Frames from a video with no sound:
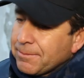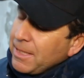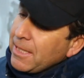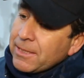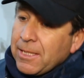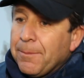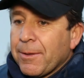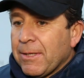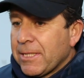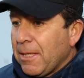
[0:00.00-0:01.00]
Sí, siempre
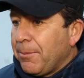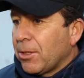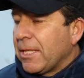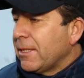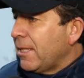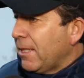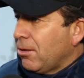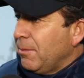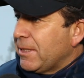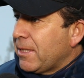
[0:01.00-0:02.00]
va a ser importante
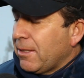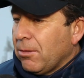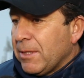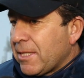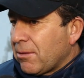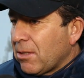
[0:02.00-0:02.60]
comenzar,